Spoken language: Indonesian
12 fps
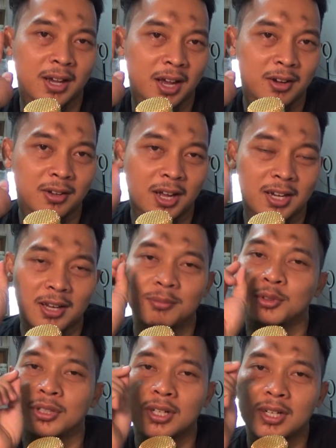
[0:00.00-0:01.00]
Kalau kalian
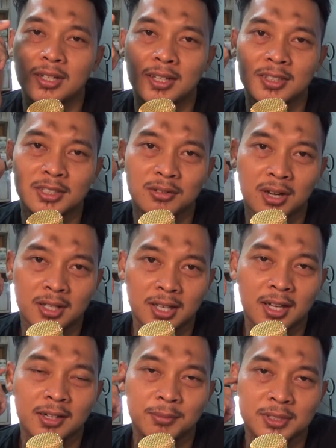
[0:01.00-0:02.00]
puter nanti
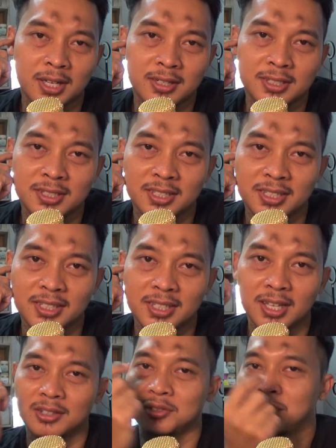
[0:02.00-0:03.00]
suaranya akan besar di
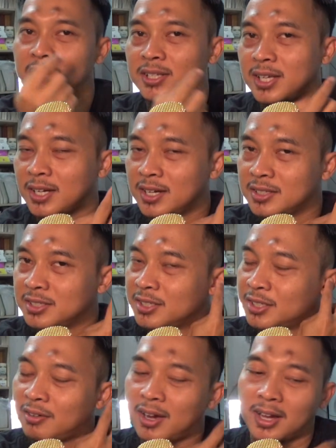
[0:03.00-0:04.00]
sini atau suaranya akan di
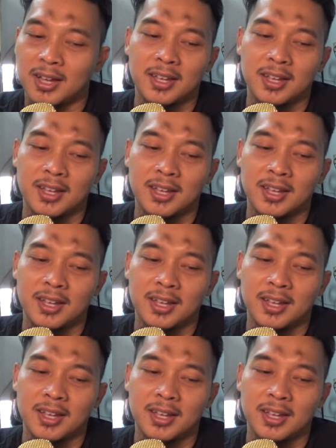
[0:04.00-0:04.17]
sini doang.